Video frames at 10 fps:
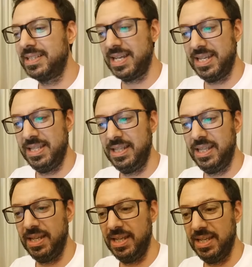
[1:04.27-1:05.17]
a esta gente
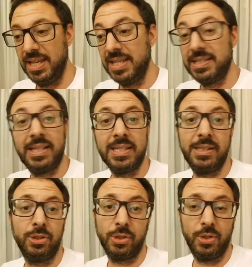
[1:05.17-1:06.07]
de que se están
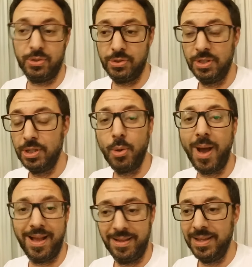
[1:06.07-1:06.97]
yendo todos, no
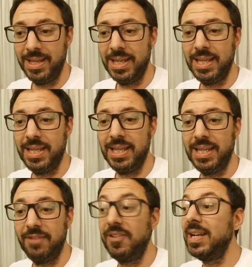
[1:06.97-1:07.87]
va,
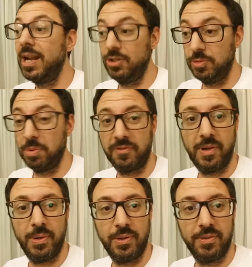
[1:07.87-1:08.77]
eh, frenalos por
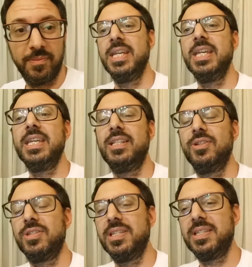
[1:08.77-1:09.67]
favor.
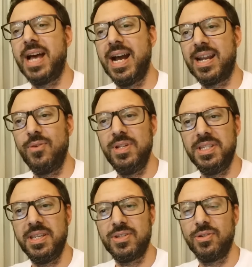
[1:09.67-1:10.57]
entonces agarra a
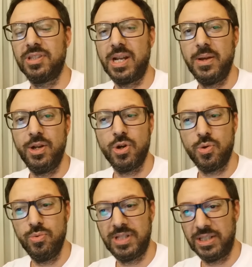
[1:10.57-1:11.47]
Ulises otra vez, los
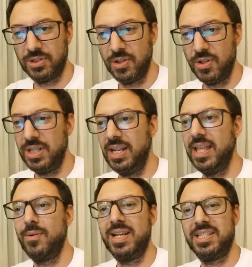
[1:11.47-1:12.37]
junta a todos y le
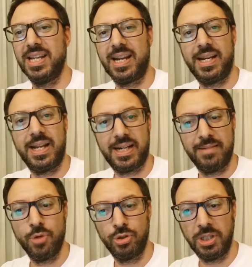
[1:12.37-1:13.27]
da una charla
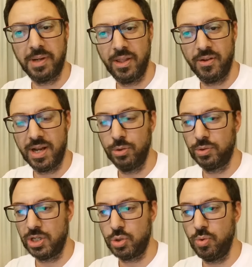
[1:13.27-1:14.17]
remotivadora,
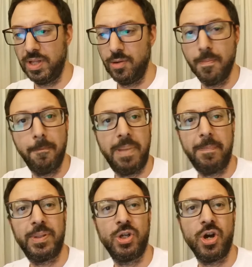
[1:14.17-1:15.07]
autoayuda, un
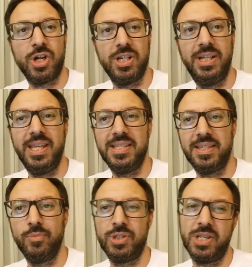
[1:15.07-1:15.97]
pep talk y le
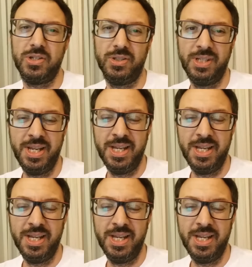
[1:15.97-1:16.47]
dice, muchachos,